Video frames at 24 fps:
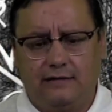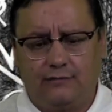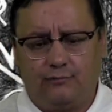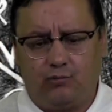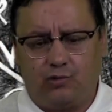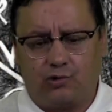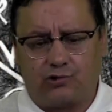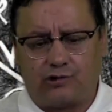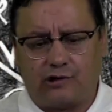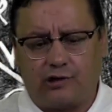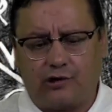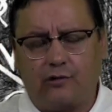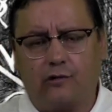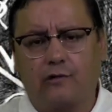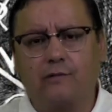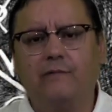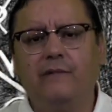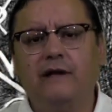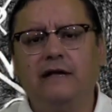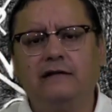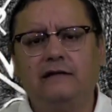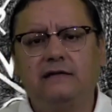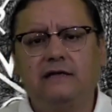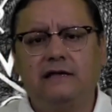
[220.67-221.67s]

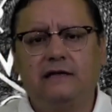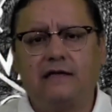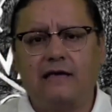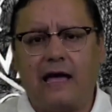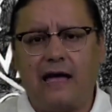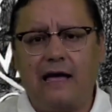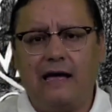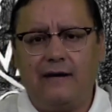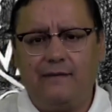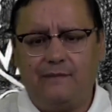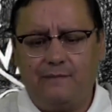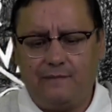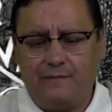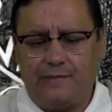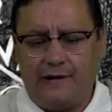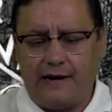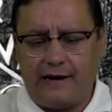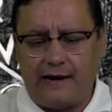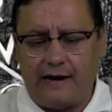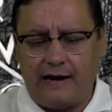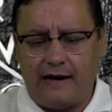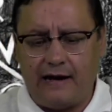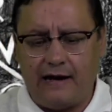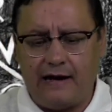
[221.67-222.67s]
posteriormente ya
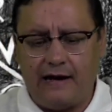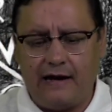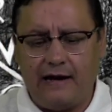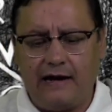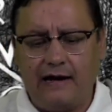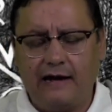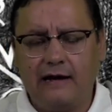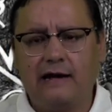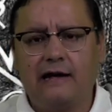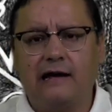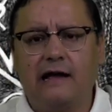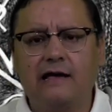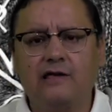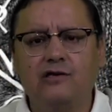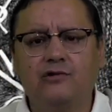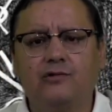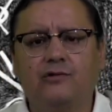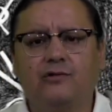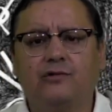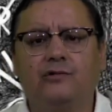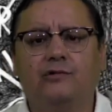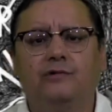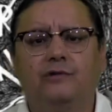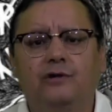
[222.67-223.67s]
para el
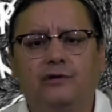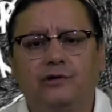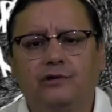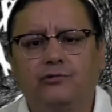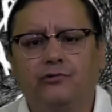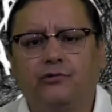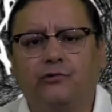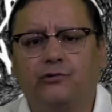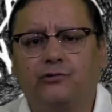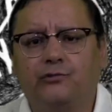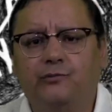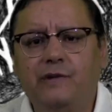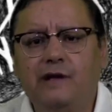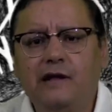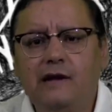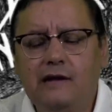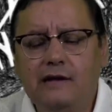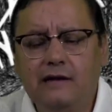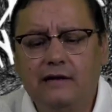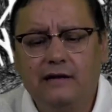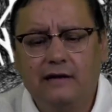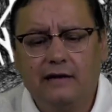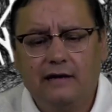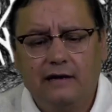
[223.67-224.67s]
año
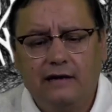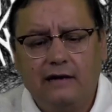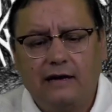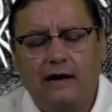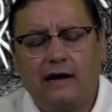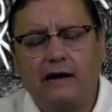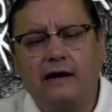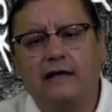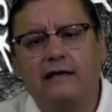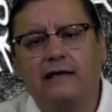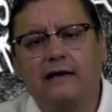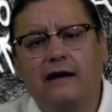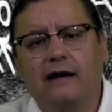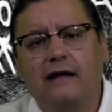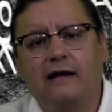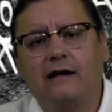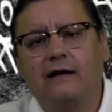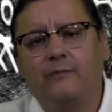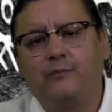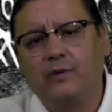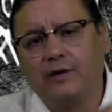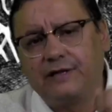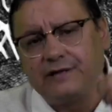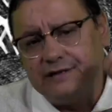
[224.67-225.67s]
2000 a la llegada a
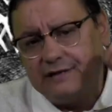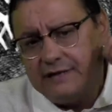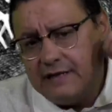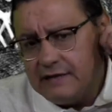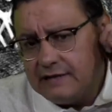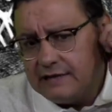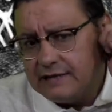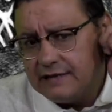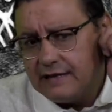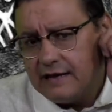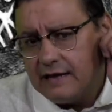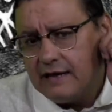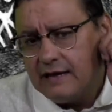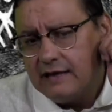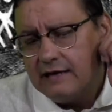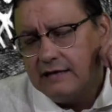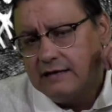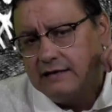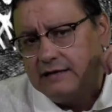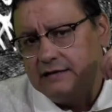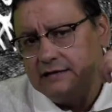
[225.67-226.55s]
la presidencia